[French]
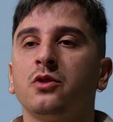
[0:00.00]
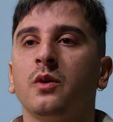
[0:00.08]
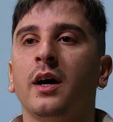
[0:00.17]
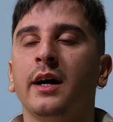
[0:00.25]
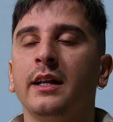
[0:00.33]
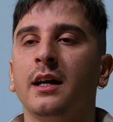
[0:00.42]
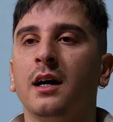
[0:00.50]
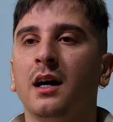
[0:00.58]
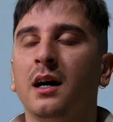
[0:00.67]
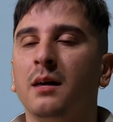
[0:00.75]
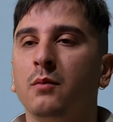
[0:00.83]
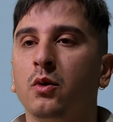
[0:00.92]
CEA, il y
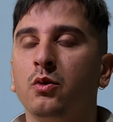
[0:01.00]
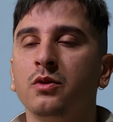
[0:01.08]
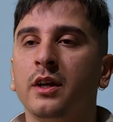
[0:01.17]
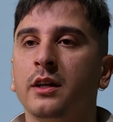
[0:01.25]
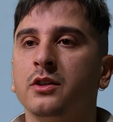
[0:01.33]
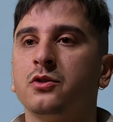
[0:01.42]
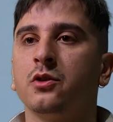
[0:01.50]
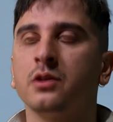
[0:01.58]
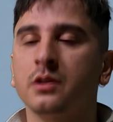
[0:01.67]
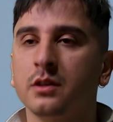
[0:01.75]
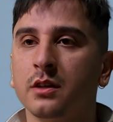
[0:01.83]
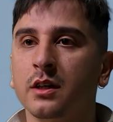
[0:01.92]
a beaucoup de
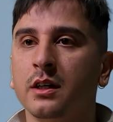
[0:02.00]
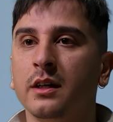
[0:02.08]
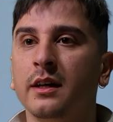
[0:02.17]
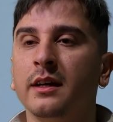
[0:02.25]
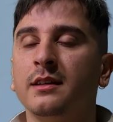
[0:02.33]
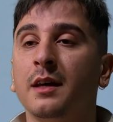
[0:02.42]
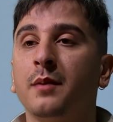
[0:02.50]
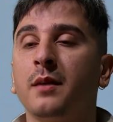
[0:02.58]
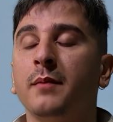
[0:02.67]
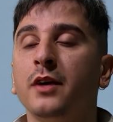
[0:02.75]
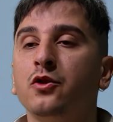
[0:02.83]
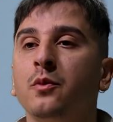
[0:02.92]
ressources qui te
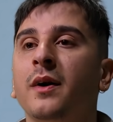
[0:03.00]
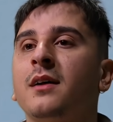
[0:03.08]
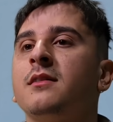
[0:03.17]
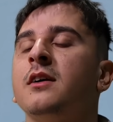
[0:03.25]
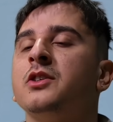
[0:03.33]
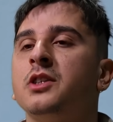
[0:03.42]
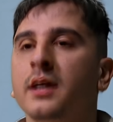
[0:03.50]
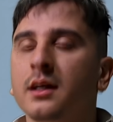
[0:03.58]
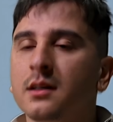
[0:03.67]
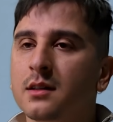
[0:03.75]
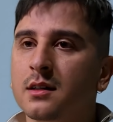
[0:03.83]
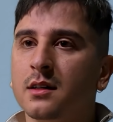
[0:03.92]
permettent de partager
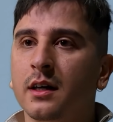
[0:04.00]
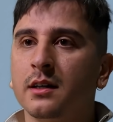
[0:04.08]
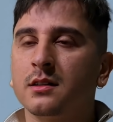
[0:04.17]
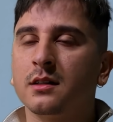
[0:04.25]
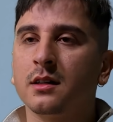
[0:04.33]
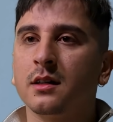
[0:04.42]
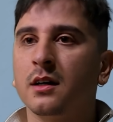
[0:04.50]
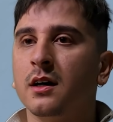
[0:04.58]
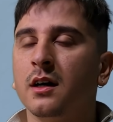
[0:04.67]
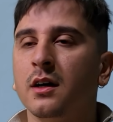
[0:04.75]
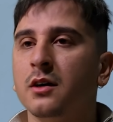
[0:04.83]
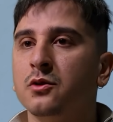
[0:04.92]
qu'est-ce
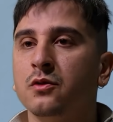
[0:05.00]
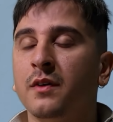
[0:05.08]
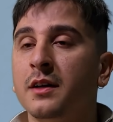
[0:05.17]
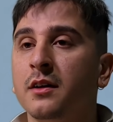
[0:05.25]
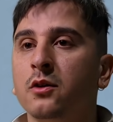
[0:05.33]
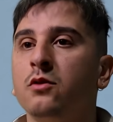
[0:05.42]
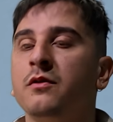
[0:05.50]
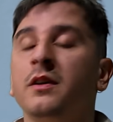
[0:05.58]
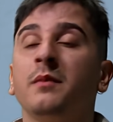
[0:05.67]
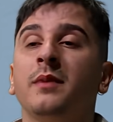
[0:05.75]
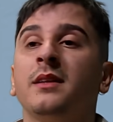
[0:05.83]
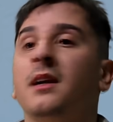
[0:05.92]
que tu vas
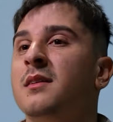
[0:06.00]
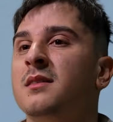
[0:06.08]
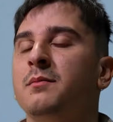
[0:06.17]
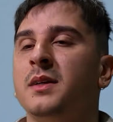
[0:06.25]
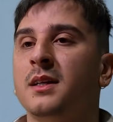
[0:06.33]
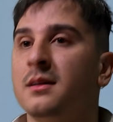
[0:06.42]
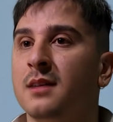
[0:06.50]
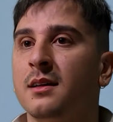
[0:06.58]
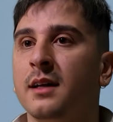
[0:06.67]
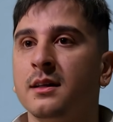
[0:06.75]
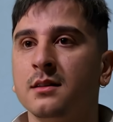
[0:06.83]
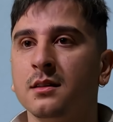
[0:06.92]
découvrir pendant, pendant, ta
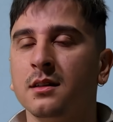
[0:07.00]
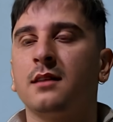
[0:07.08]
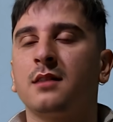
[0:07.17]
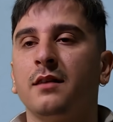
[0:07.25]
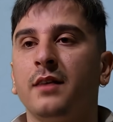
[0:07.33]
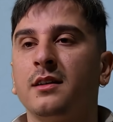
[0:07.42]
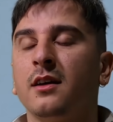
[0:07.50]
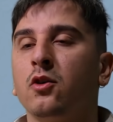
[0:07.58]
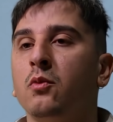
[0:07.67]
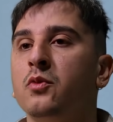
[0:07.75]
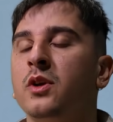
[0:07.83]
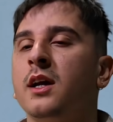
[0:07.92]
thèse à travers des
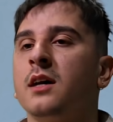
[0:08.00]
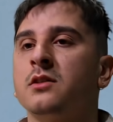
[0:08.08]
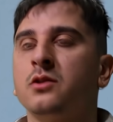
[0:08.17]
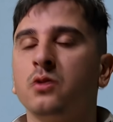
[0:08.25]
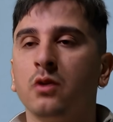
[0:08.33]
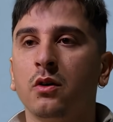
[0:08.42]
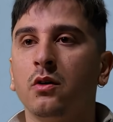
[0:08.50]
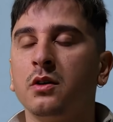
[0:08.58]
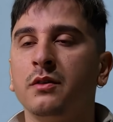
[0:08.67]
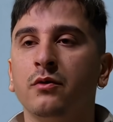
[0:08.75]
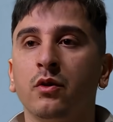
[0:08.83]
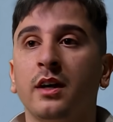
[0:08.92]
communications au
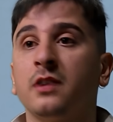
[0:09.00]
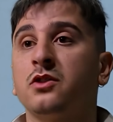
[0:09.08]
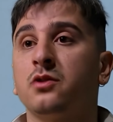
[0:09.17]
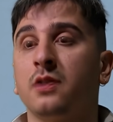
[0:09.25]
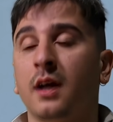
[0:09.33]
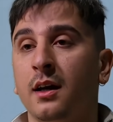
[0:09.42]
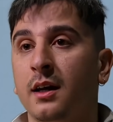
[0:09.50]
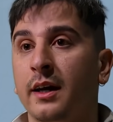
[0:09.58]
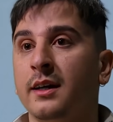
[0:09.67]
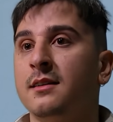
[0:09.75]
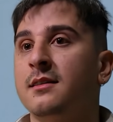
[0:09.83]
niveau national et